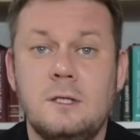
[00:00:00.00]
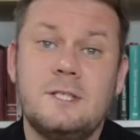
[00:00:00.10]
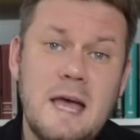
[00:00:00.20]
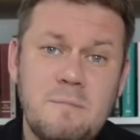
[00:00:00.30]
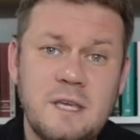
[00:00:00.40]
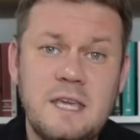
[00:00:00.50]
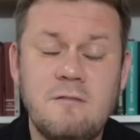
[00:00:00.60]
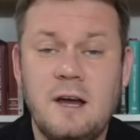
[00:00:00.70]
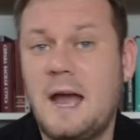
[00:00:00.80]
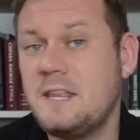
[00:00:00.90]
Сам
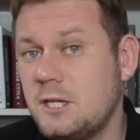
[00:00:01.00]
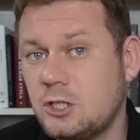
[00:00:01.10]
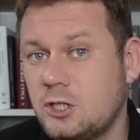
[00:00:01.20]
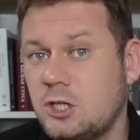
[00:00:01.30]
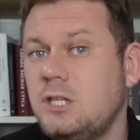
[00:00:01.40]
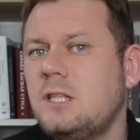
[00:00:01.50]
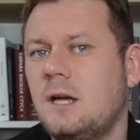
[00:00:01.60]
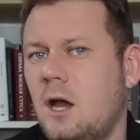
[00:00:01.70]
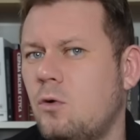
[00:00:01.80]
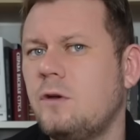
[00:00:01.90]
Кива, конечно же, ни
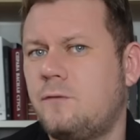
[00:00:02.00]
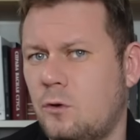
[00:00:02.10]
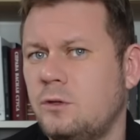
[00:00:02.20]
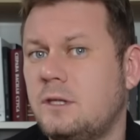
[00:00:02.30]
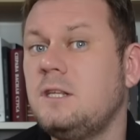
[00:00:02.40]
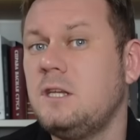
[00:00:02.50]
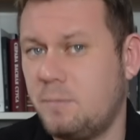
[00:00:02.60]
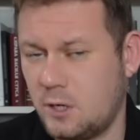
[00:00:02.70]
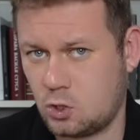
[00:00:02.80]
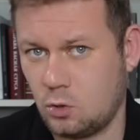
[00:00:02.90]
на какой фронт не
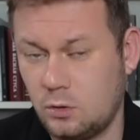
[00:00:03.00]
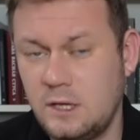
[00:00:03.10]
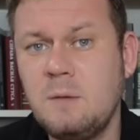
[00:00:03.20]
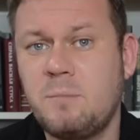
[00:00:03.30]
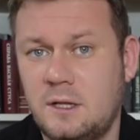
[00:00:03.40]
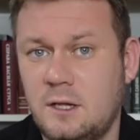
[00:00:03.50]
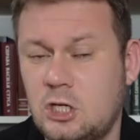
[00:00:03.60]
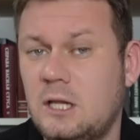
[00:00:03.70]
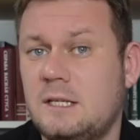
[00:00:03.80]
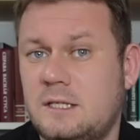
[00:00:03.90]
пошел и
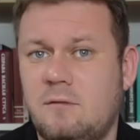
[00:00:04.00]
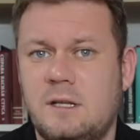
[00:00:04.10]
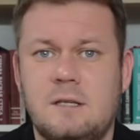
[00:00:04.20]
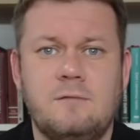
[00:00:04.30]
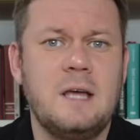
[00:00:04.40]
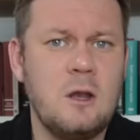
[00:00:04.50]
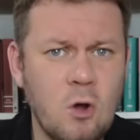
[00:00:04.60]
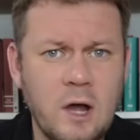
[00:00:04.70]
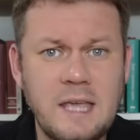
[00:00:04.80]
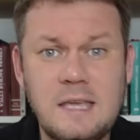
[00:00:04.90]
продолжал оставаться в
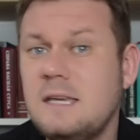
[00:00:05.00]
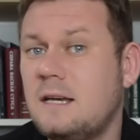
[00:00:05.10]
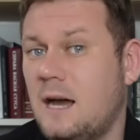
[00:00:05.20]
далекой и,